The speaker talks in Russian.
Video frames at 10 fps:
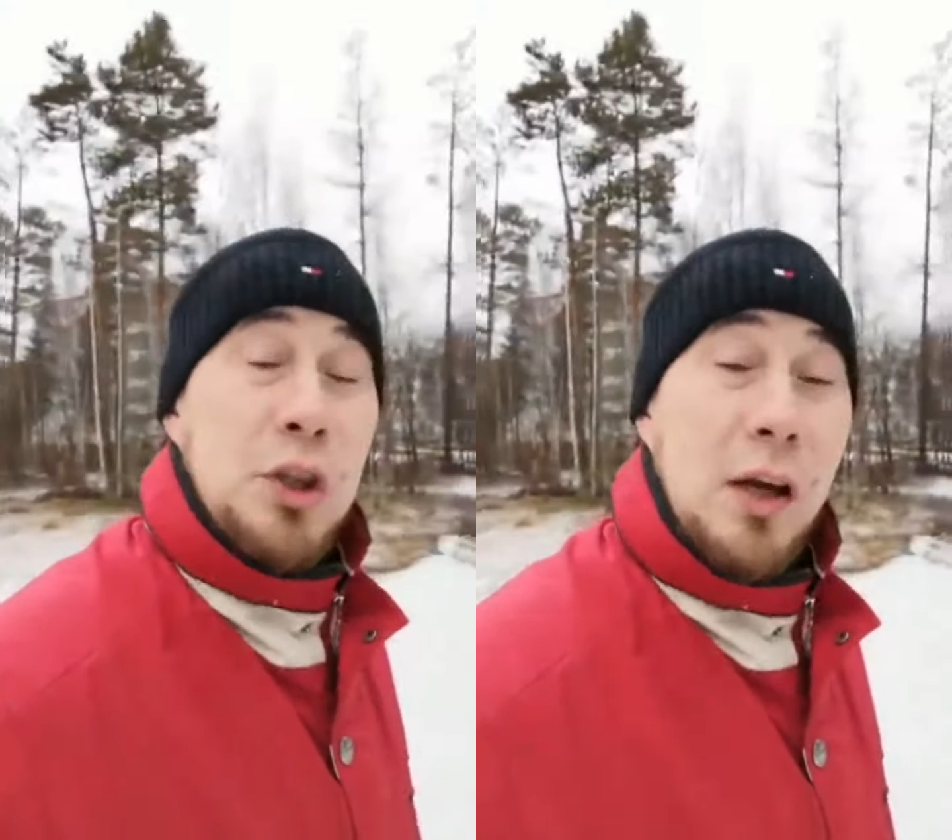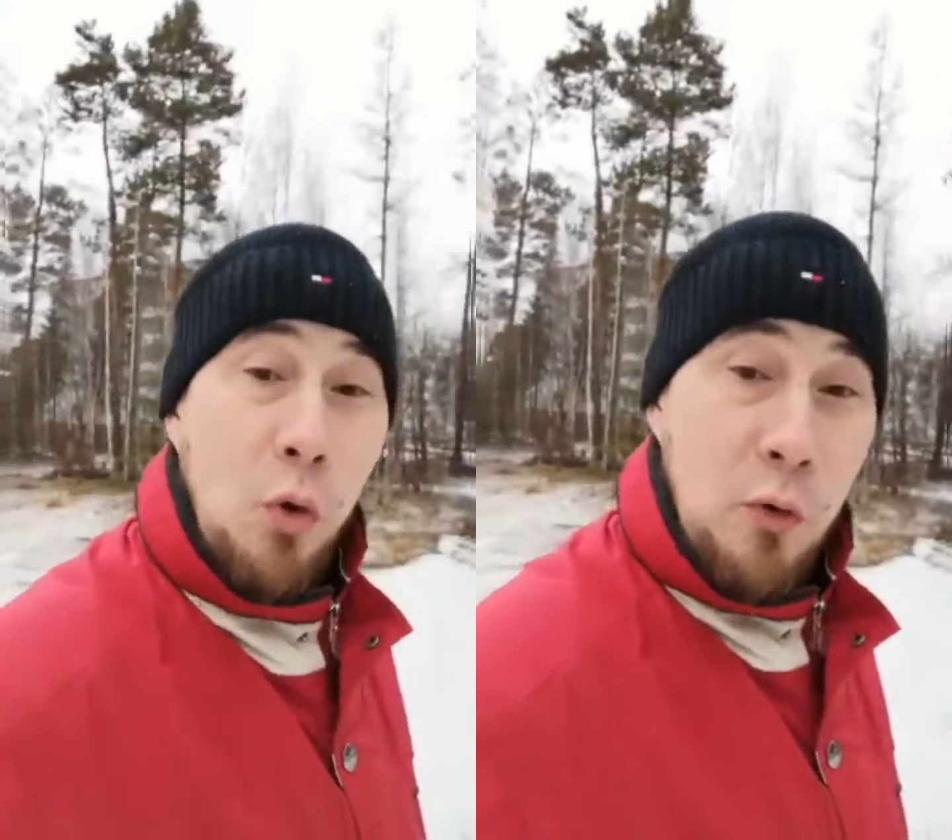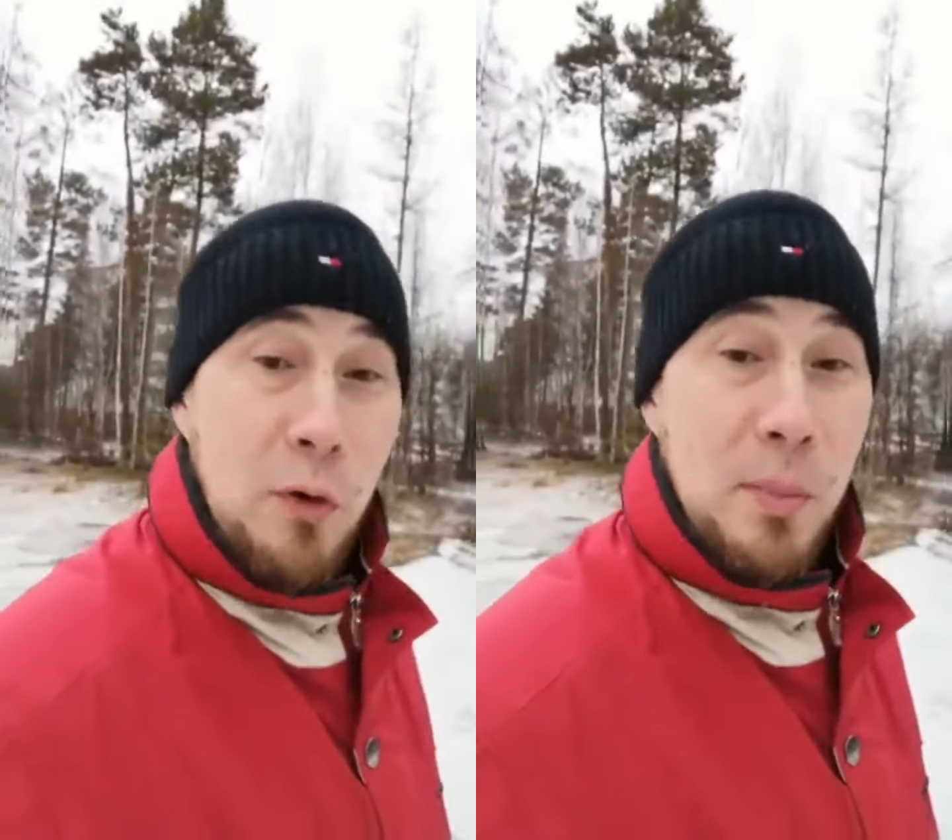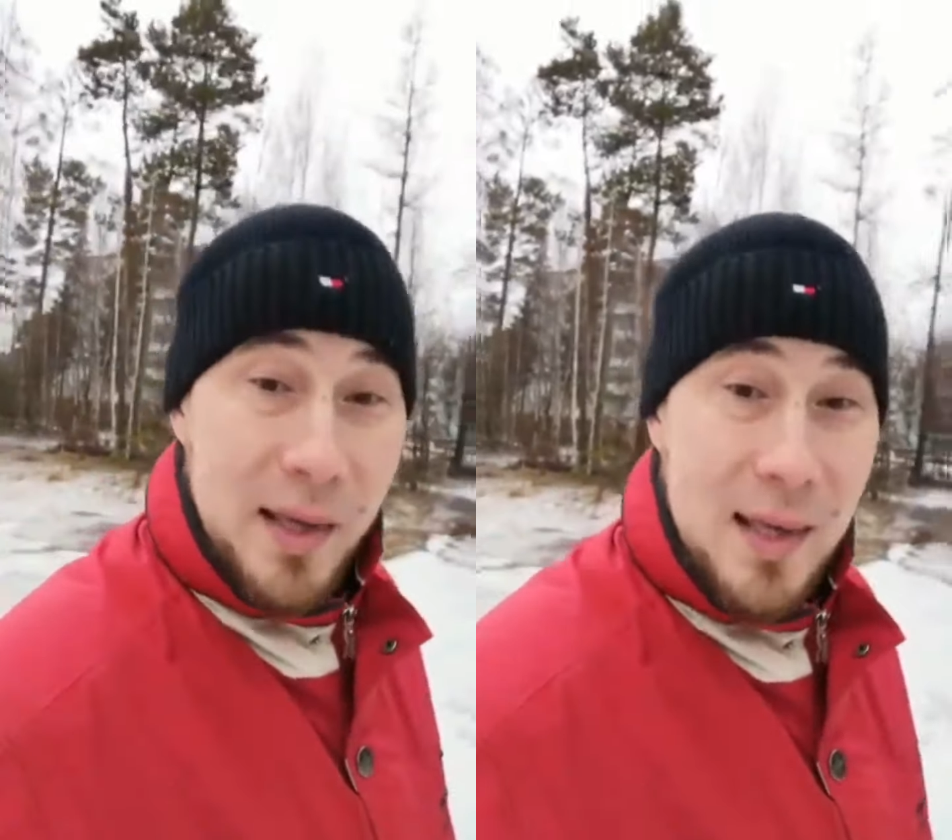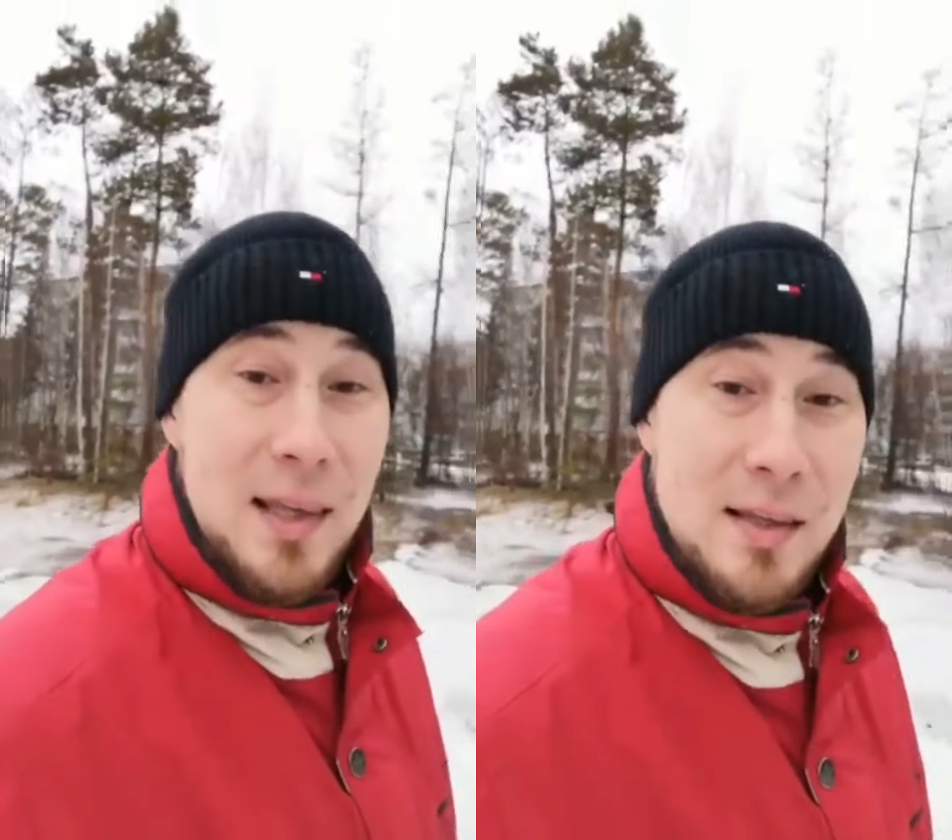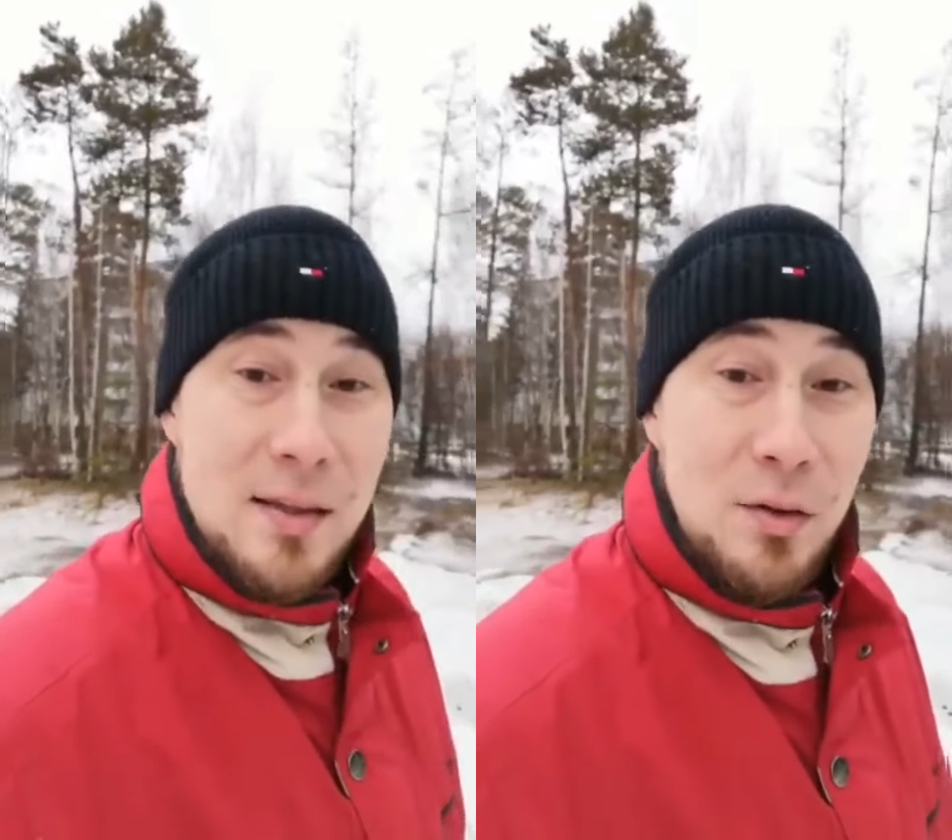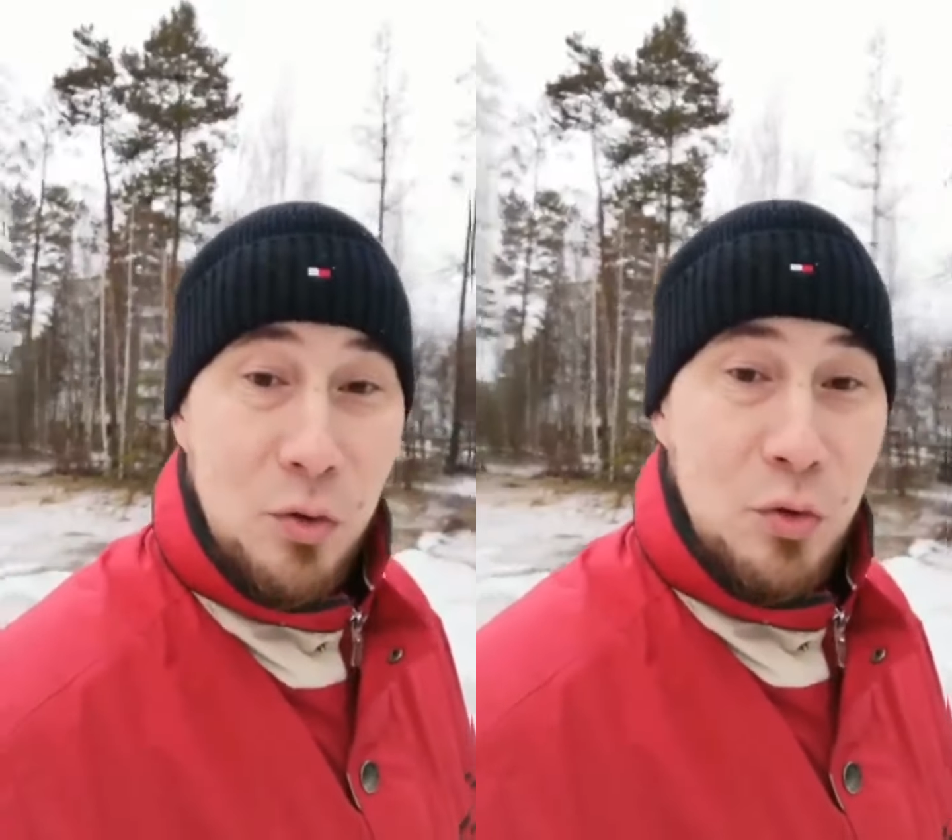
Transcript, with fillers: такого боитесь,